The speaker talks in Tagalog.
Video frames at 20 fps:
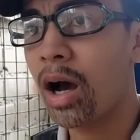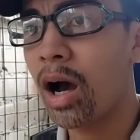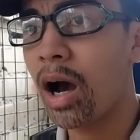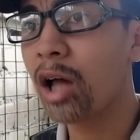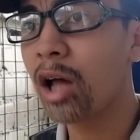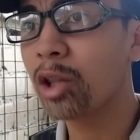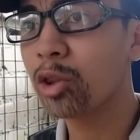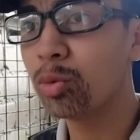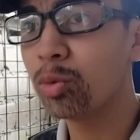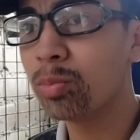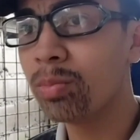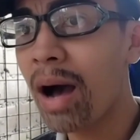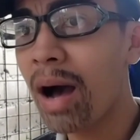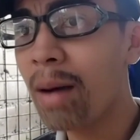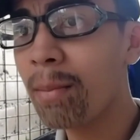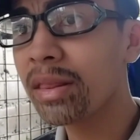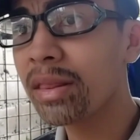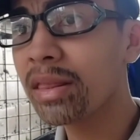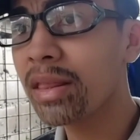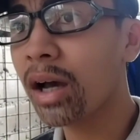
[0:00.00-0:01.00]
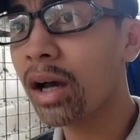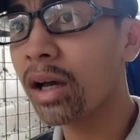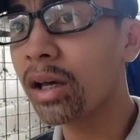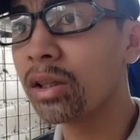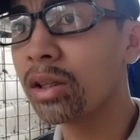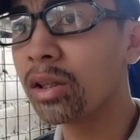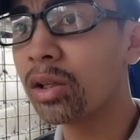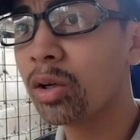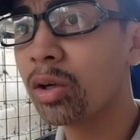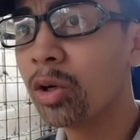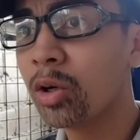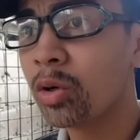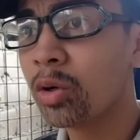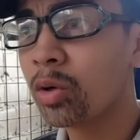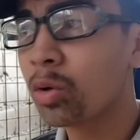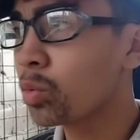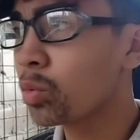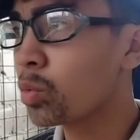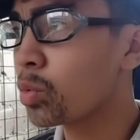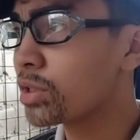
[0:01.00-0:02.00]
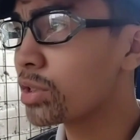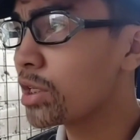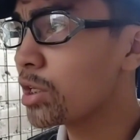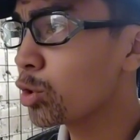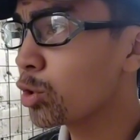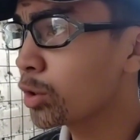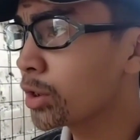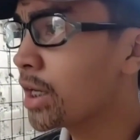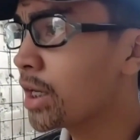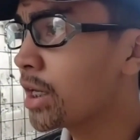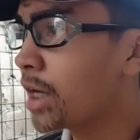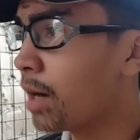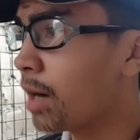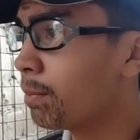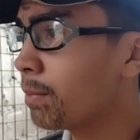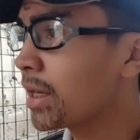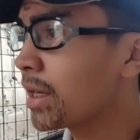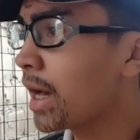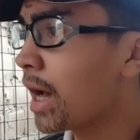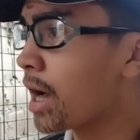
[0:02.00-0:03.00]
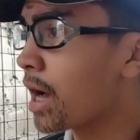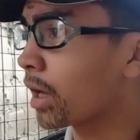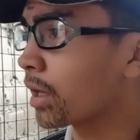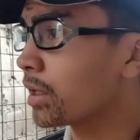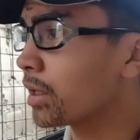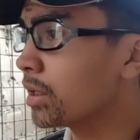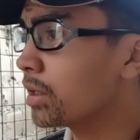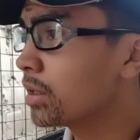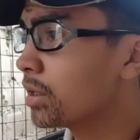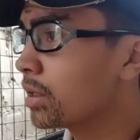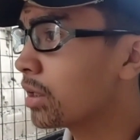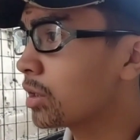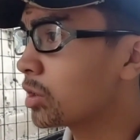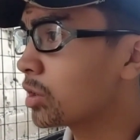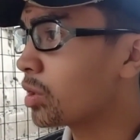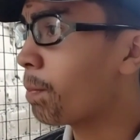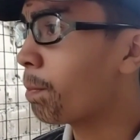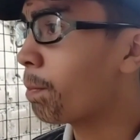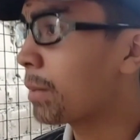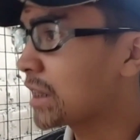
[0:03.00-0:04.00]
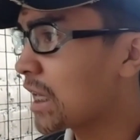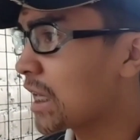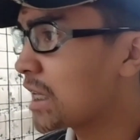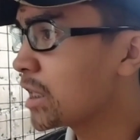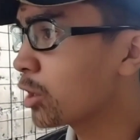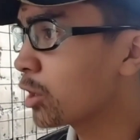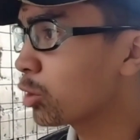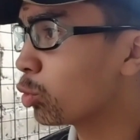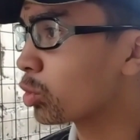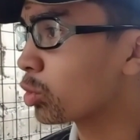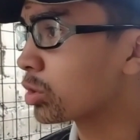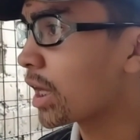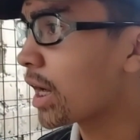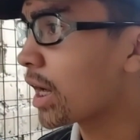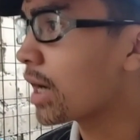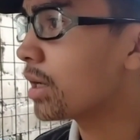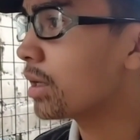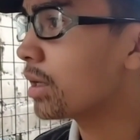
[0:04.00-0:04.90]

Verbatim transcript: At umamin na rin kung sino talaga may-ari ng patay na tuta.